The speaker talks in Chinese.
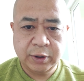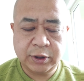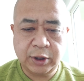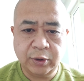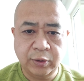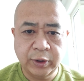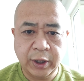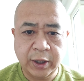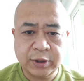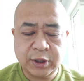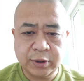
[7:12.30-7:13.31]
今后
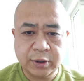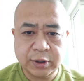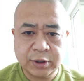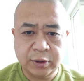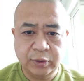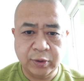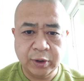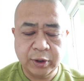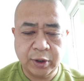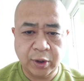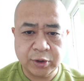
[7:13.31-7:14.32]
的经营思路
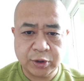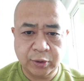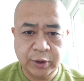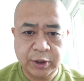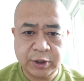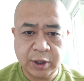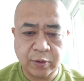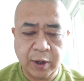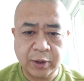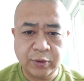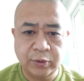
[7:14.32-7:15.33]
要受一些
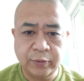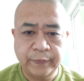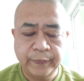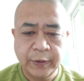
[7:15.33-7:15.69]
管控。